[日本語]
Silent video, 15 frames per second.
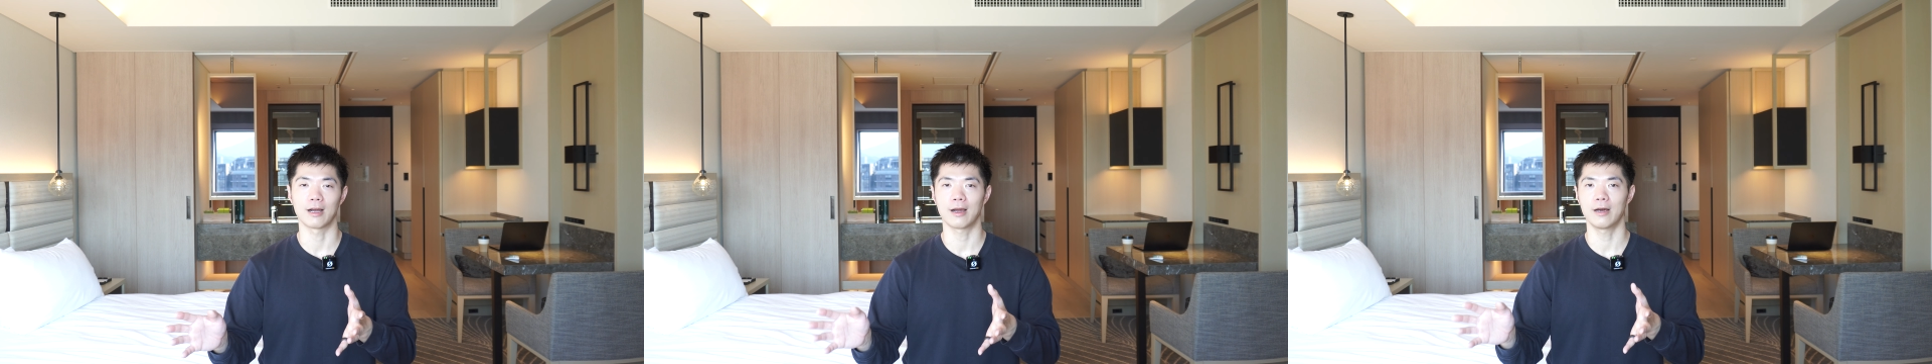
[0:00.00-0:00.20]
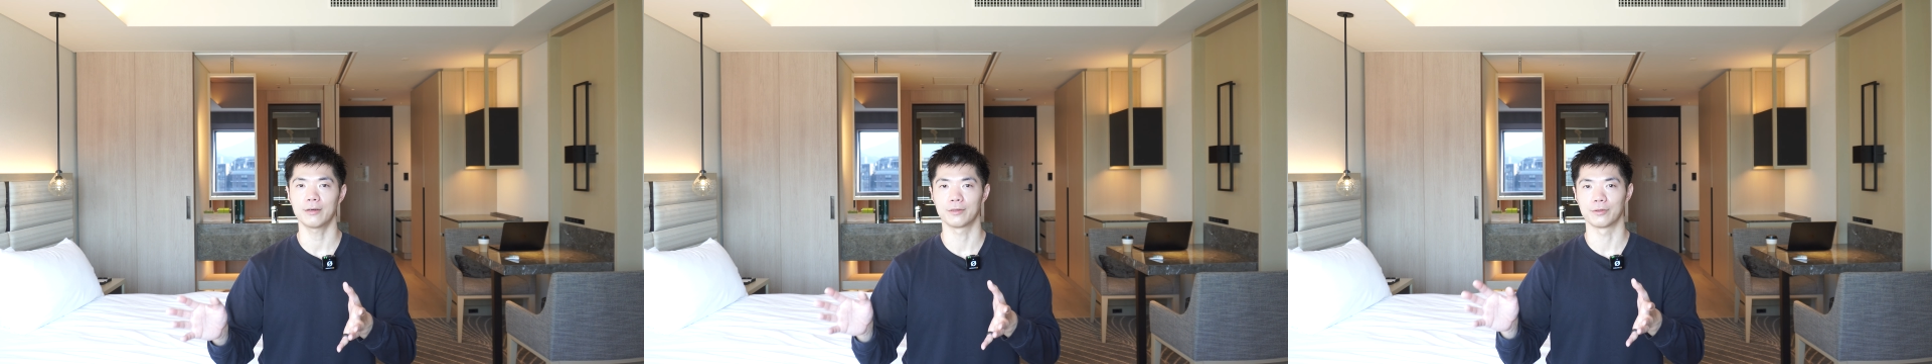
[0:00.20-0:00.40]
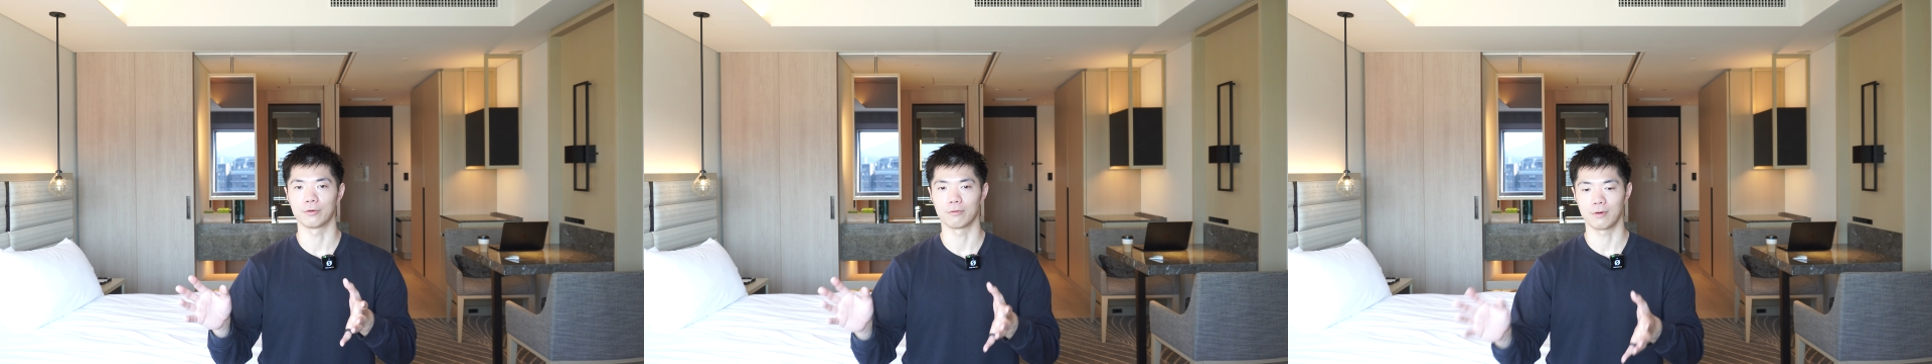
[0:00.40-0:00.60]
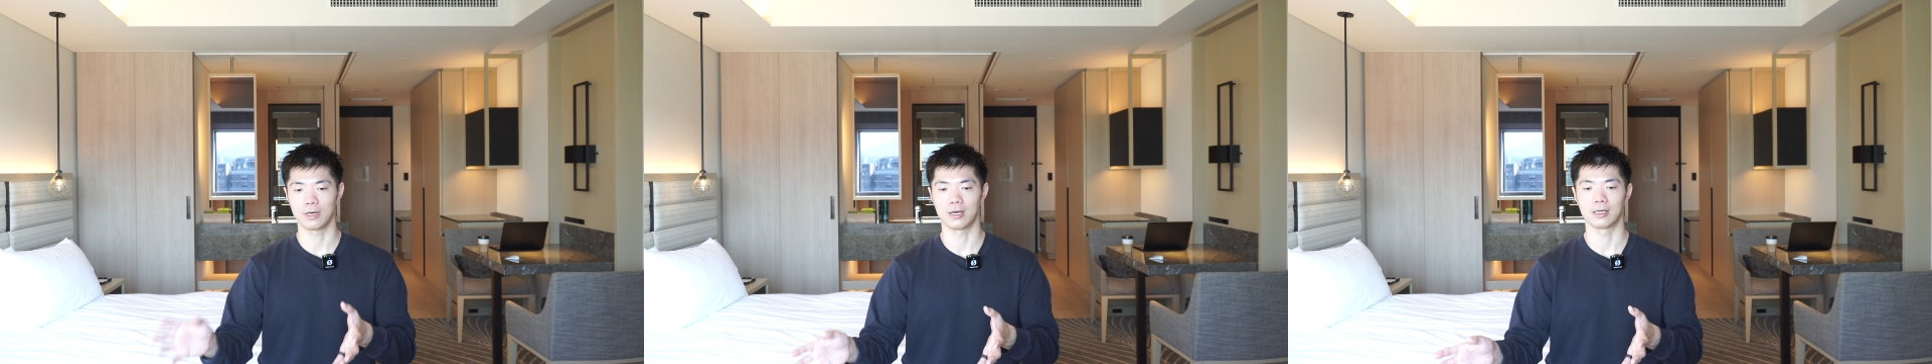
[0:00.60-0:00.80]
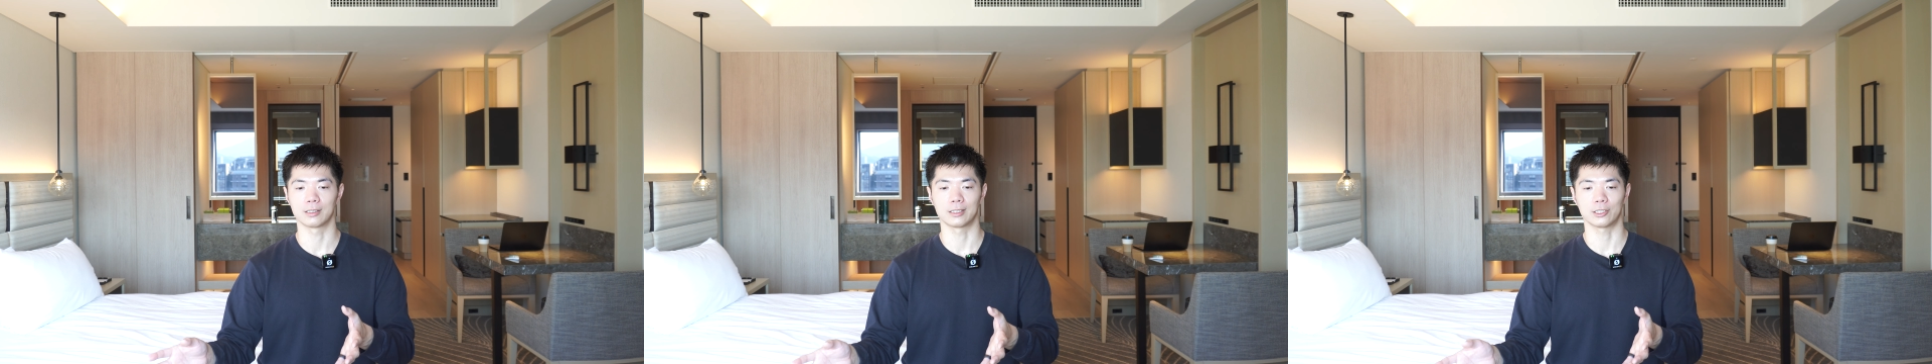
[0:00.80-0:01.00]
かるの
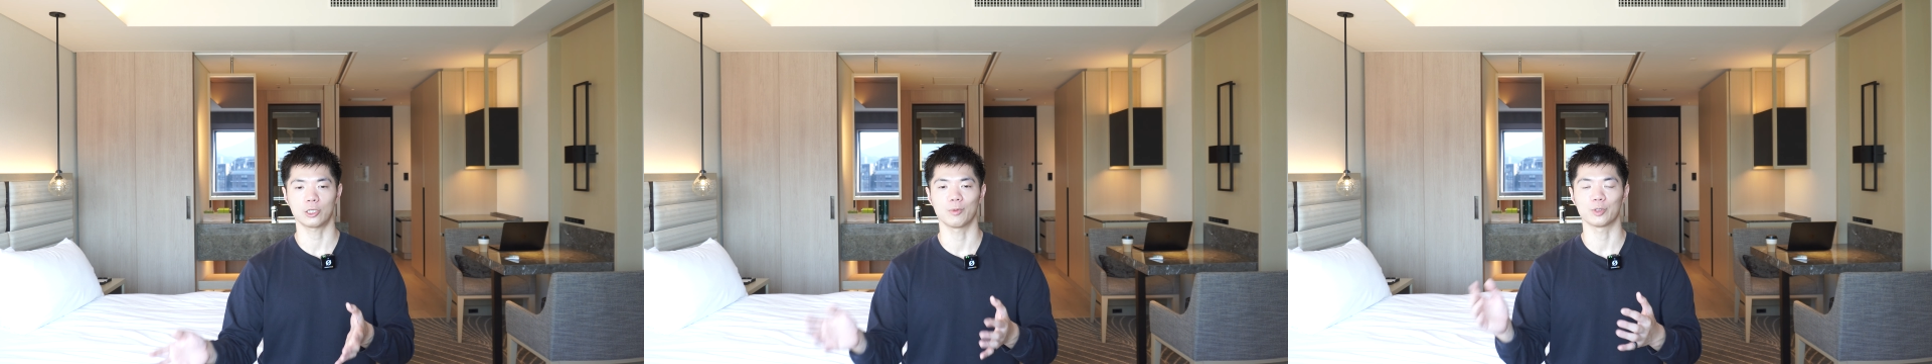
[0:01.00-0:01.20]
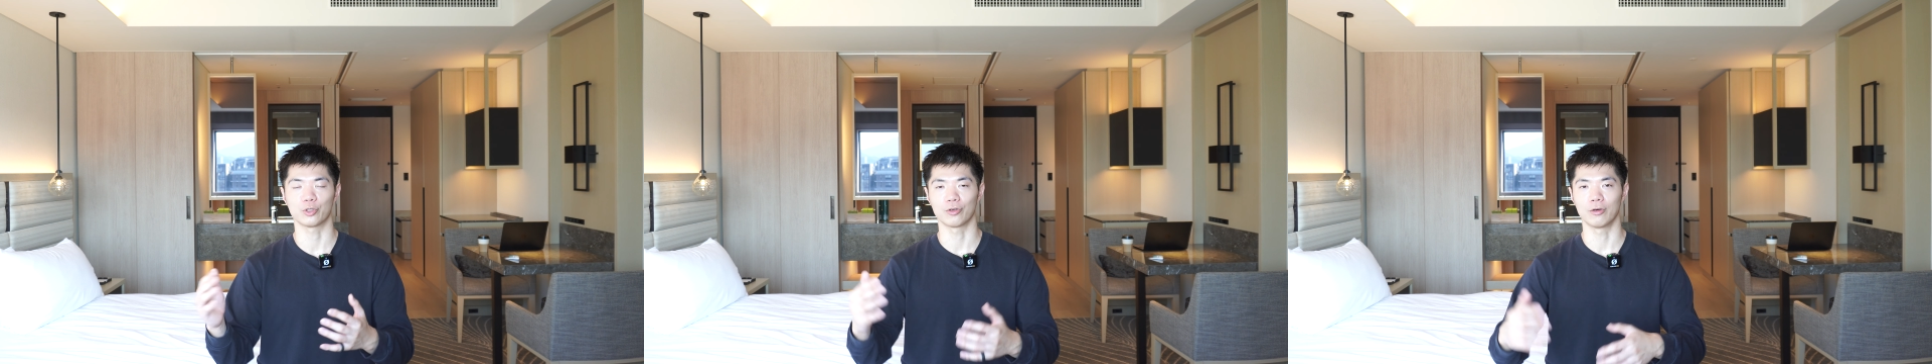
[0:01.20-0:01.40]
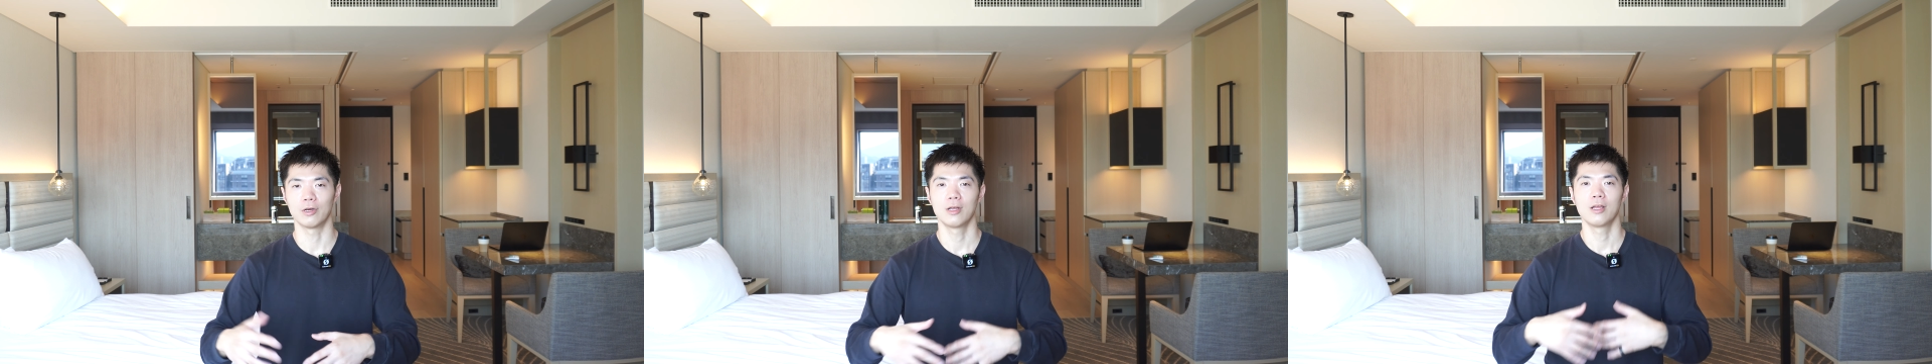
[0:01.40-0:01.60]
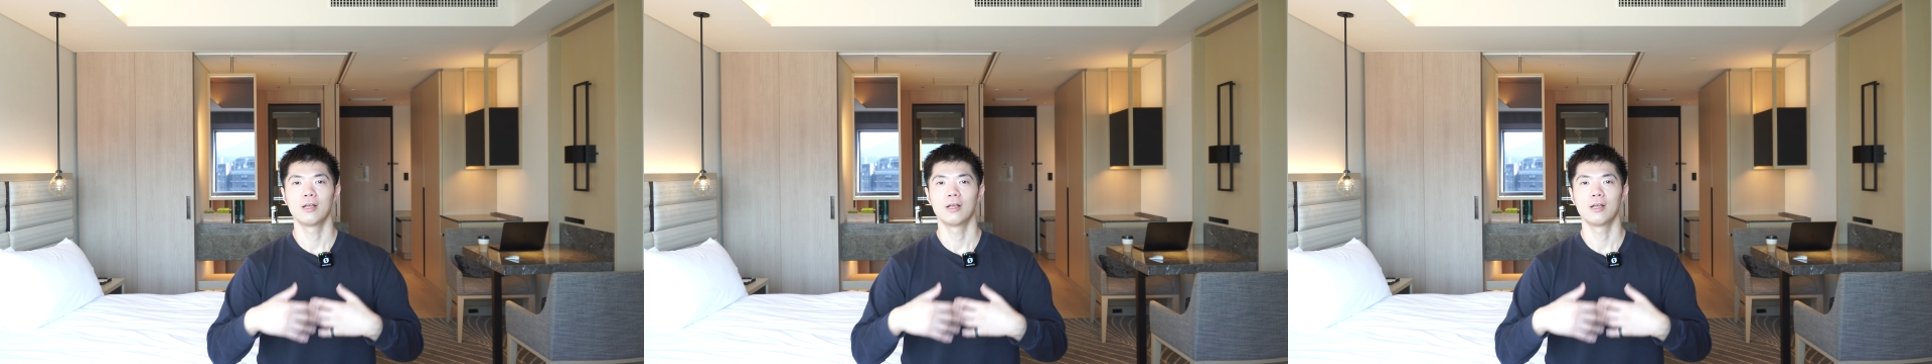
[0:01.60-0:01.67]
は、例えばその